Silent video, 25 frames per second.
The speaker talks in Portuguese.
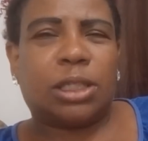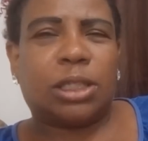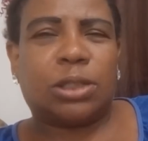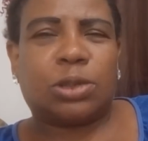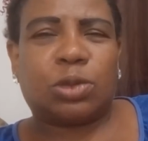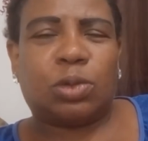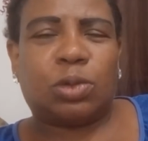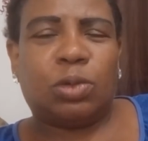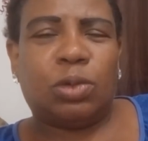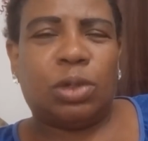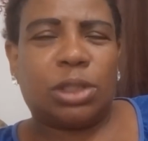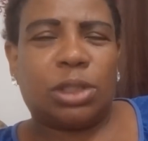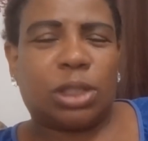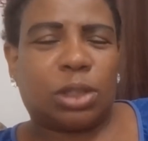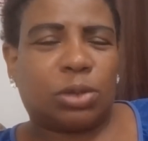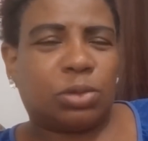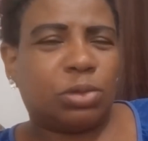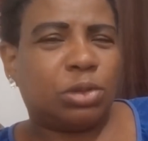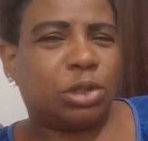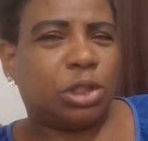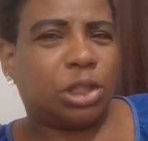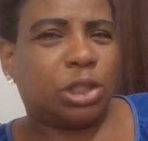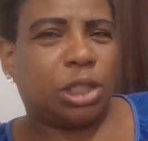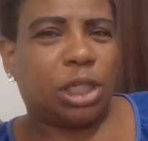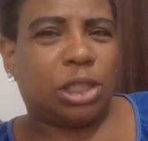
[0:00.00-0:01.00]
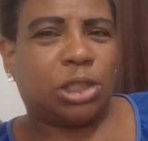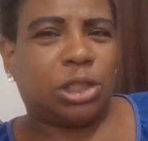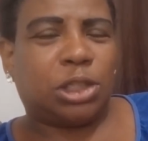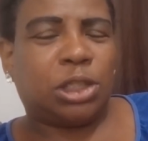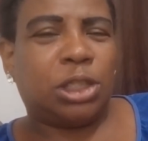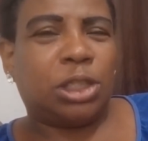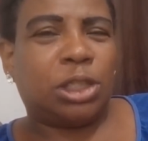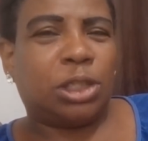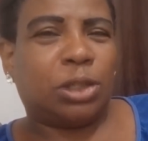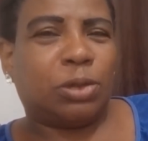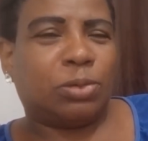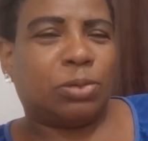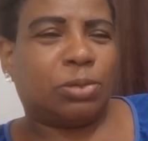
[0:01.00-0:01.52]
das coisas, tudo
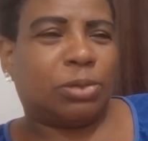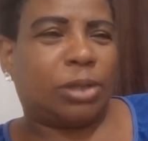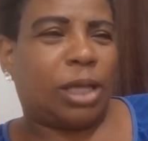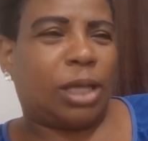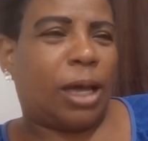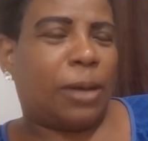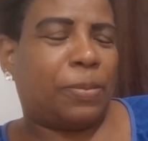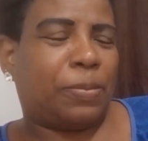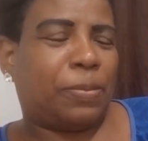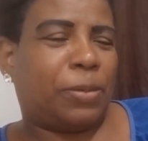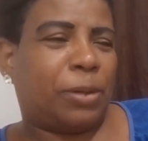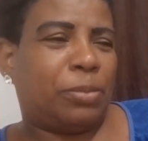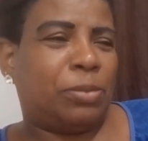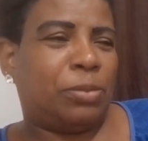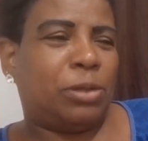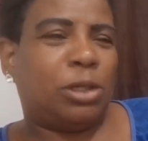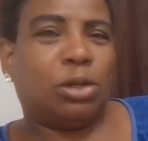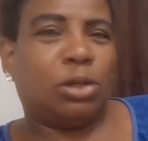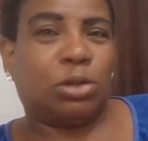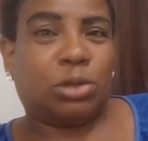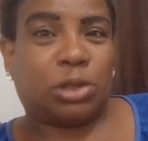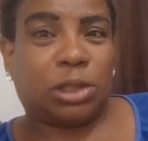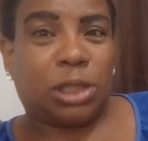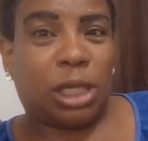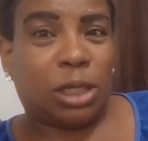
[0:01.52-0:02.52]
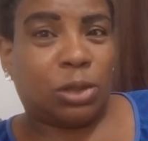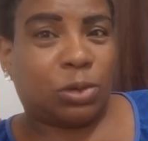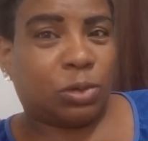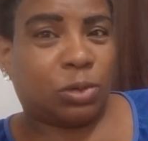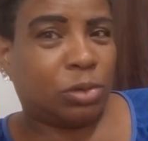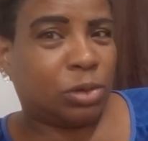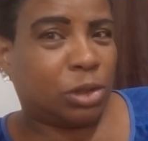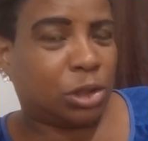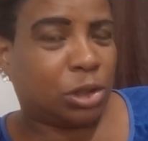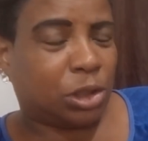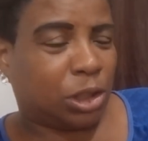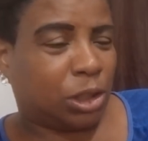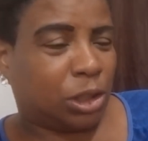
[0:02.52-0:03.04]
direitinho, que não dá para mim, eu sei
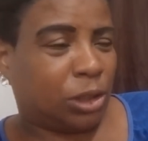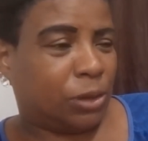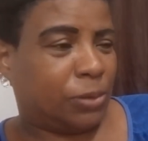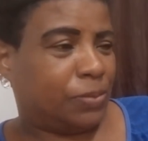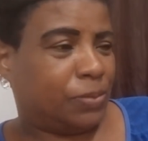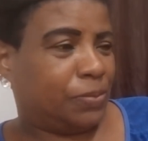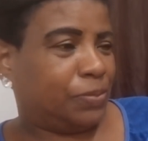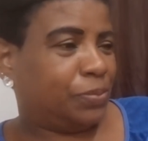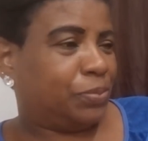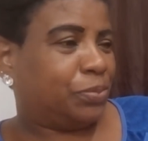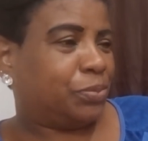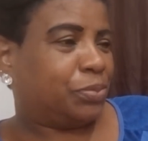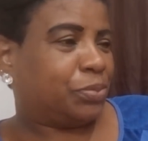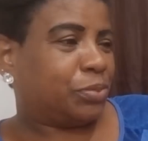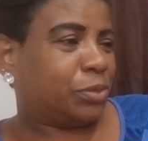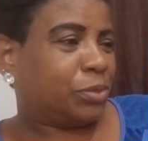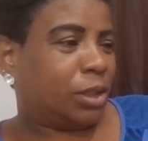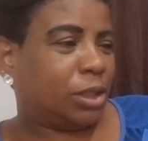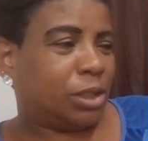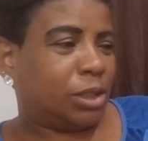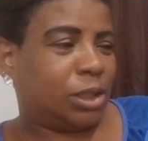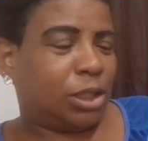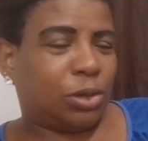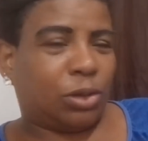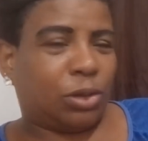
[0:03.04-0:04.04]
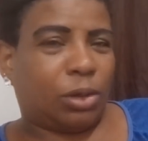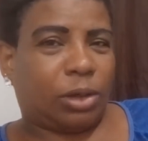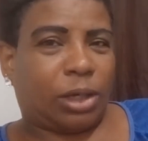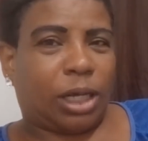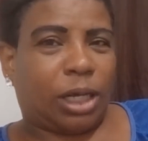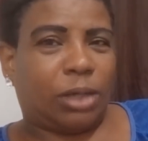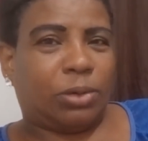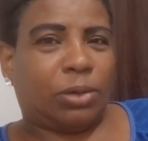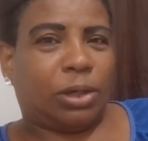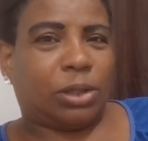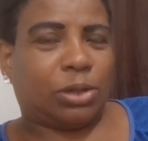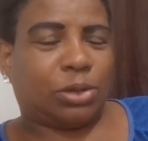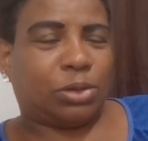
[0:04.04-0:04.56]
tudinho. Se
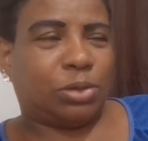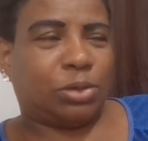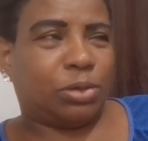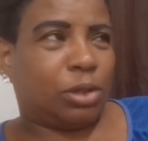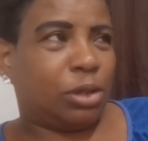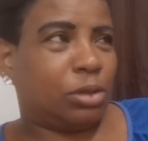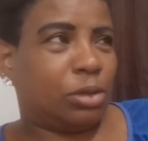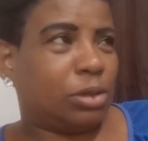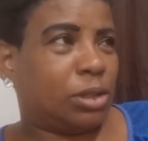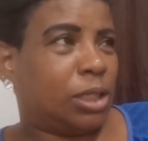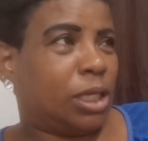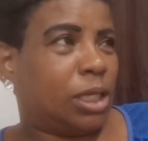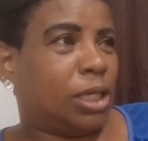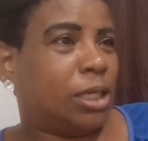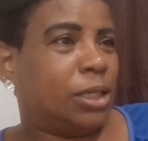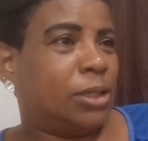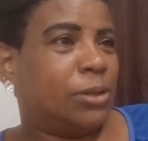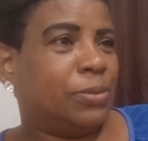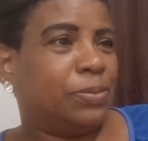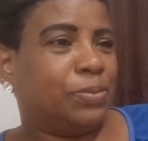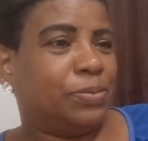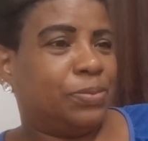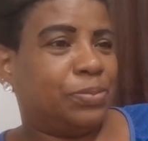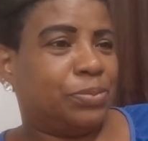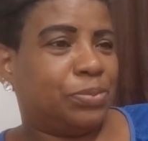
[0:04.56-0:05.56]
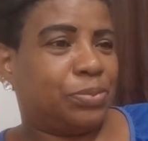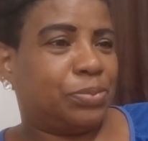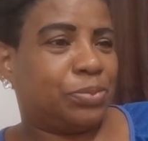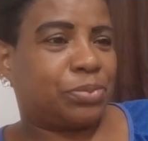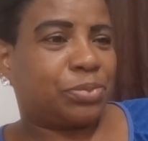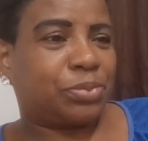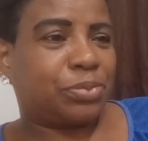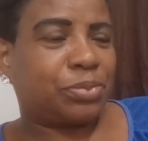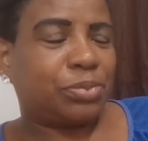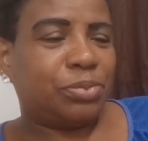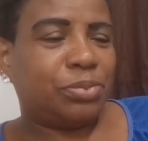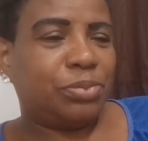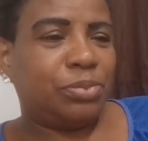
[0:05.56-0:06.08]
tocar no assunto, eu sei.
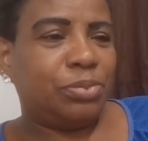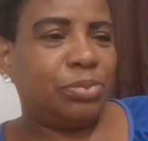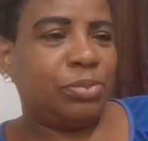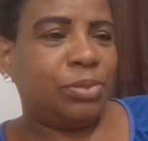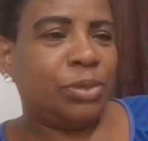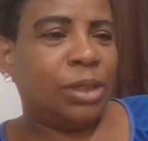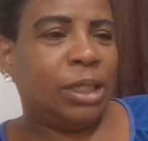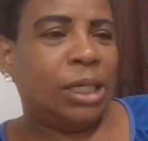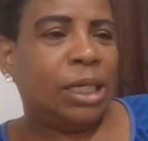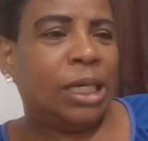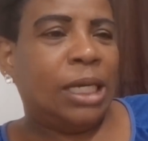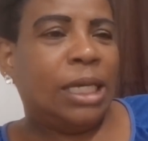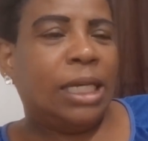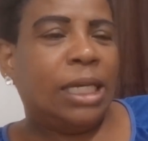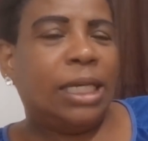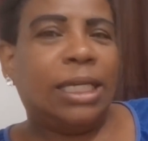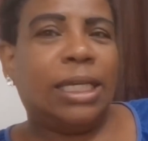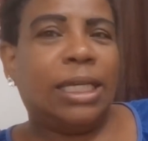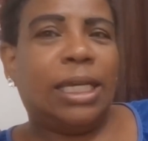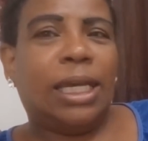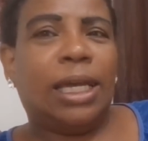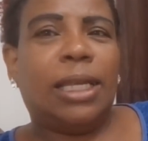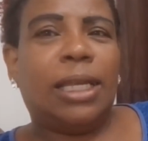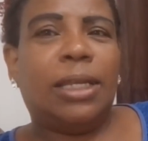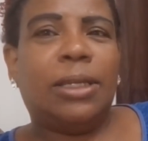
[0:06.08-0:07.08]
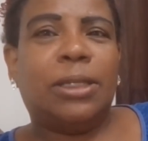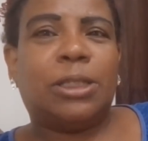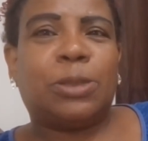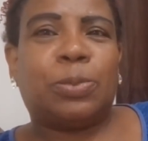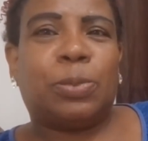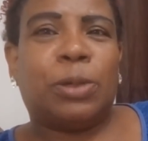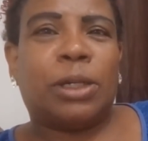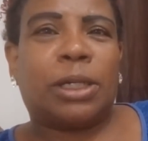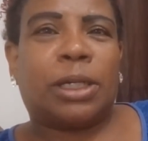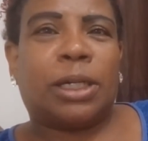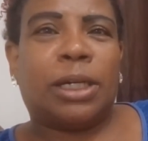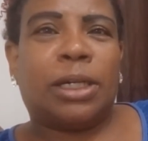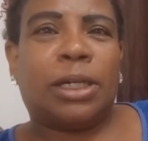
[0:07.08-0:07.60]
E ele
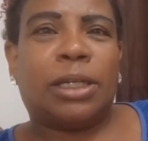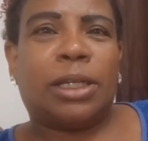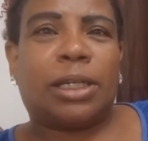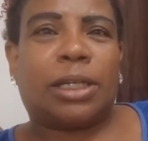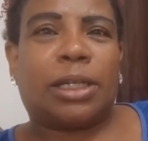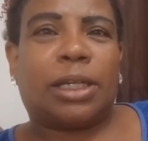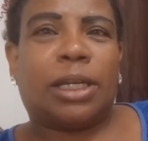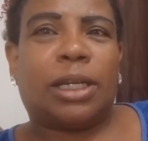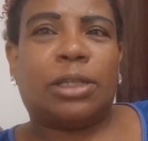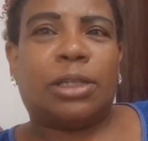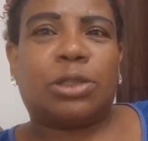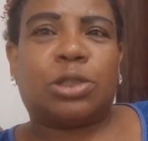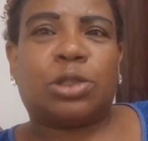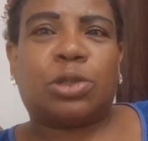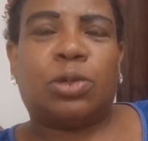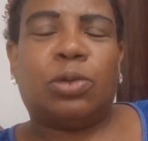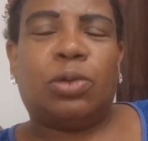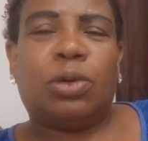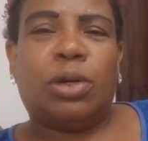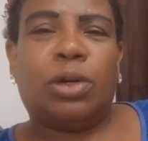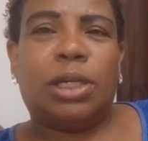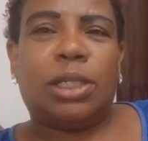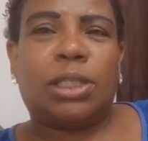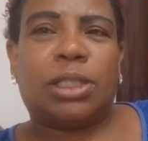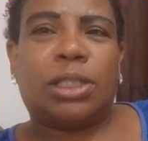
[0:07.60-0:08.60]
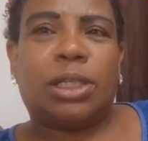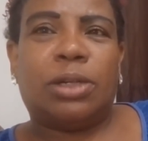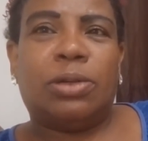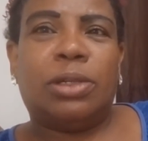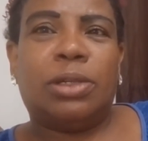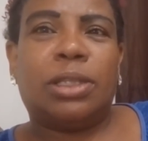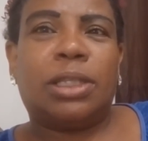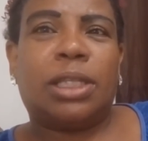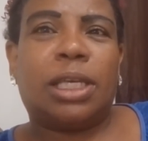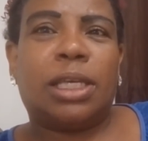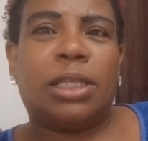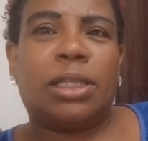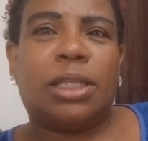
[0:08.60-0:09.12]
explicando aquelas coisas, eu
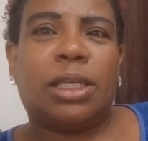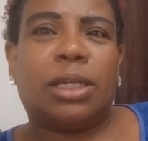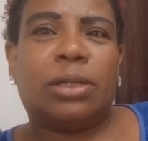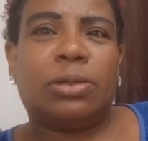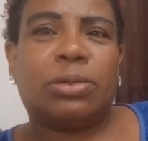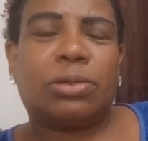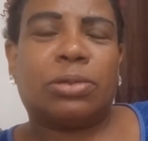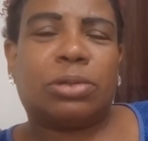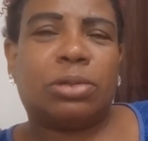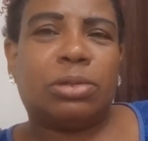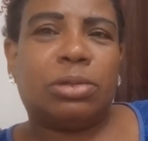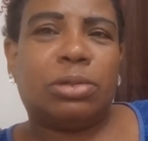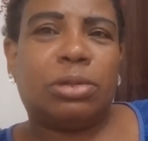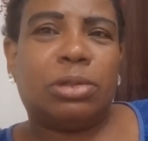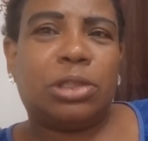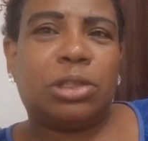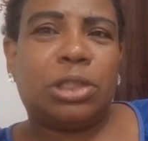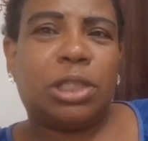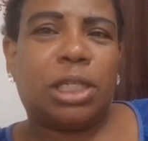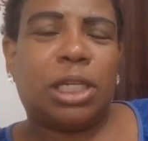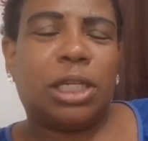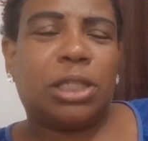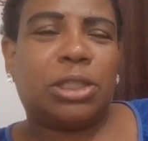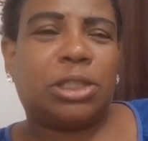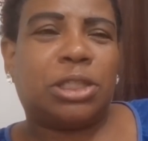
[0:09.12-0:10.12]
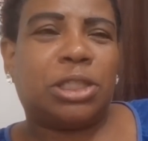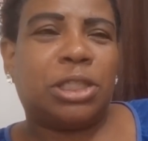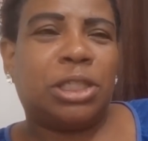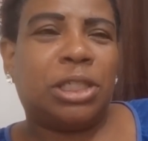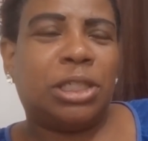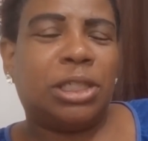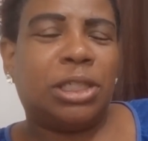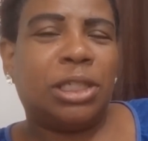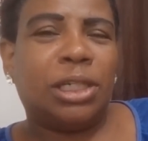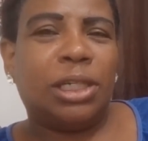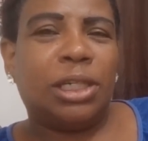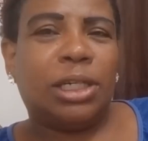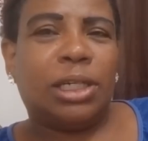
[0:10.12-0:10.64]
entendendo tudo
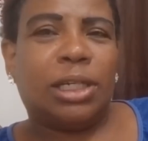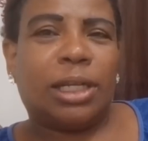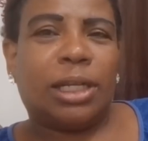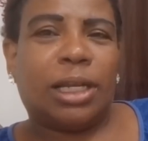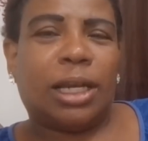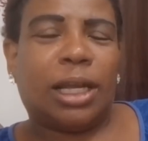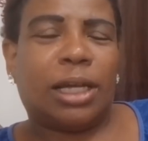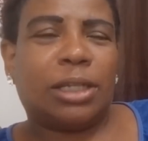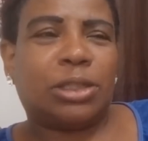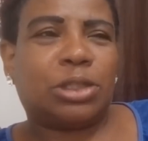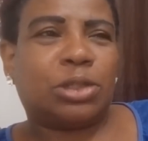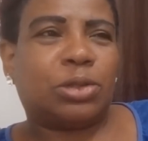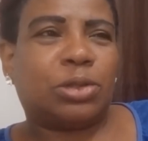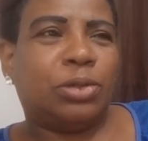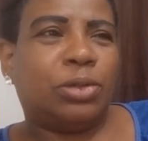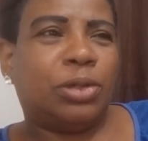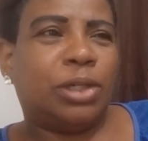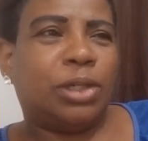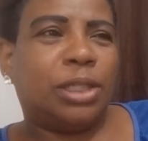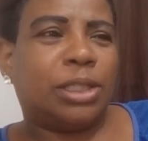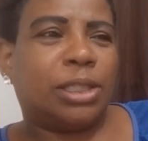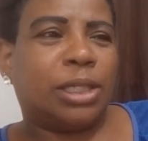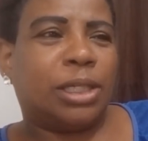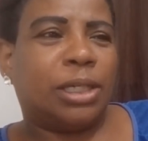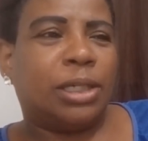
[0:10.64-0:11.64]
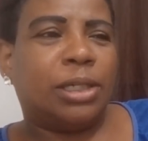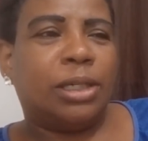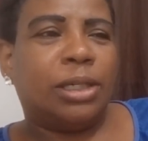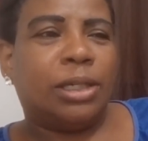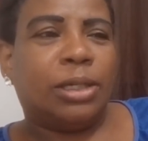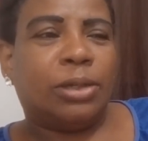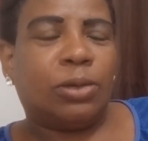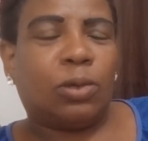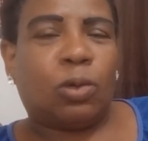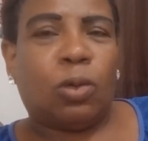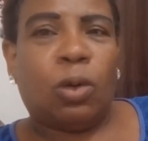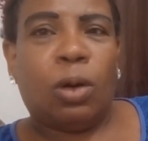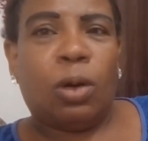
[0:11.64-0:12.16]
direitinho lá as coisas.
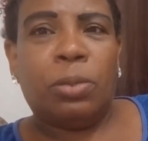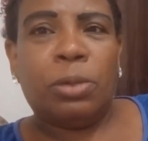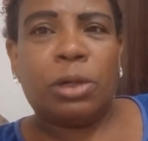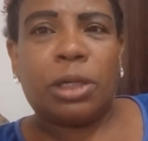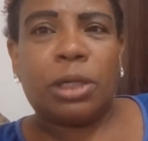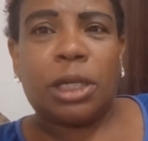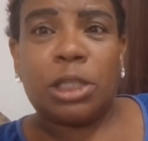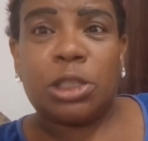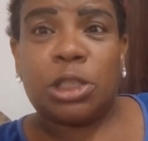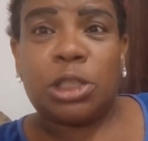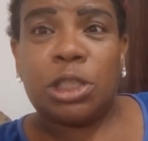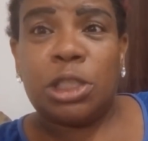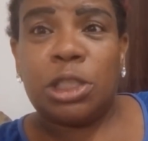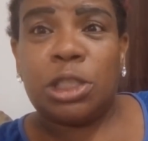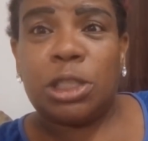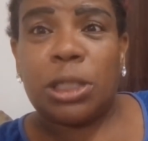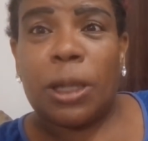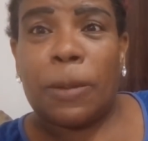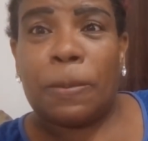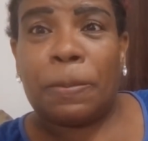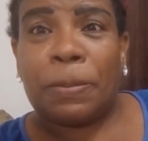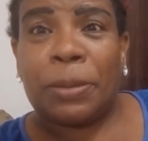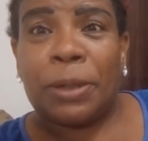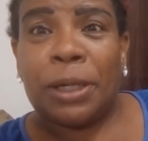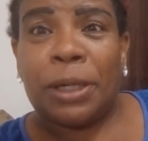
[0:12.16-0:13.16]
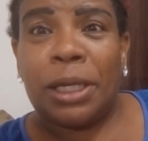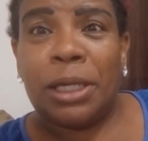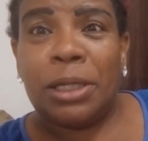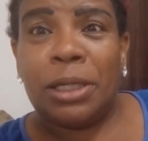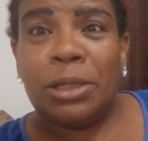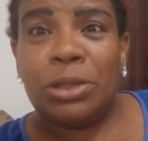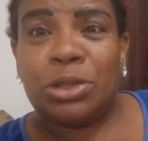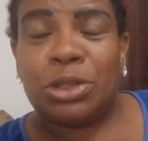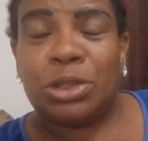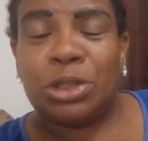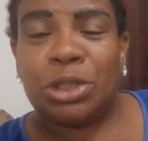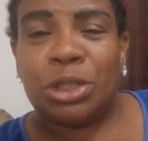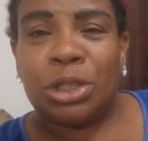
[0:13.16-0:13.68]
Como que a gente
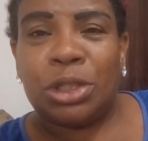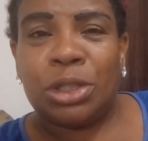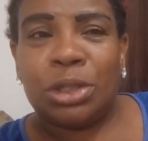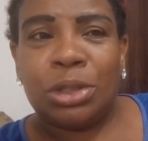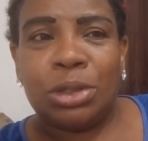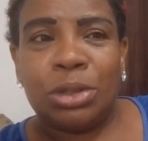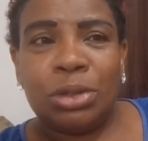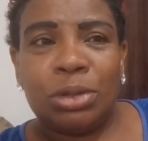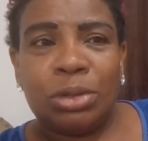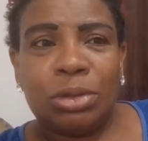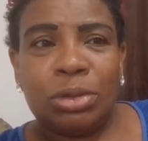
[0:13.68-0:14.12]
aprende,